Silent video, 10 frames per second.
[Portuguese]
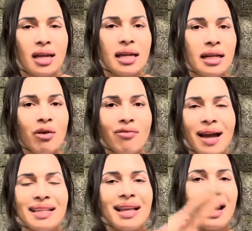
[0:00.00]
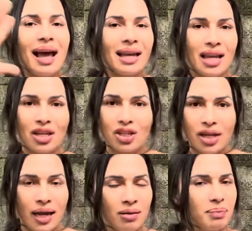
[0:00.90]
que não vai exalar aquele
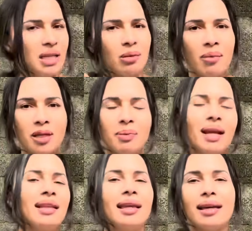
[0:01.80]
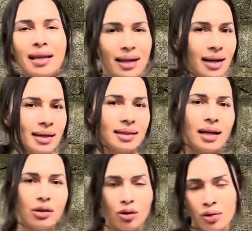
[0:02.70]
cheiro, principalmente para quem tem criança,
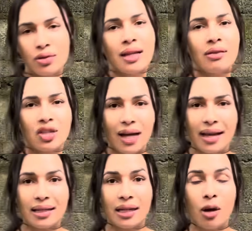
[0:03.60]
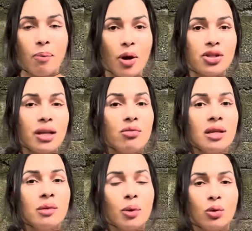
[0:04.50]
idoso dentro de casa, que não pode estar tá
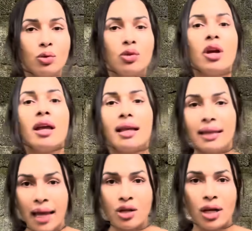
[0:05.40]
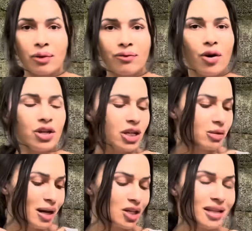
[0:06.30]
usando produtos que tem cheiro forte. A
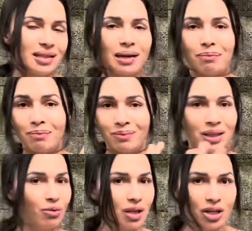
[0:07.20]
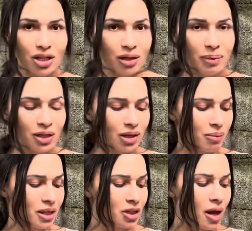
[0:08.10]
Smart Resina não tem cheiro
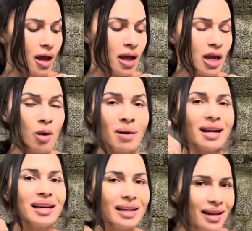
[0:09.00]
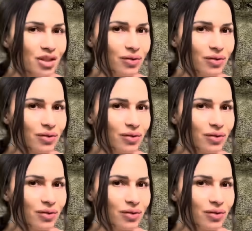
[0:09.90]
praticamente. E uma grande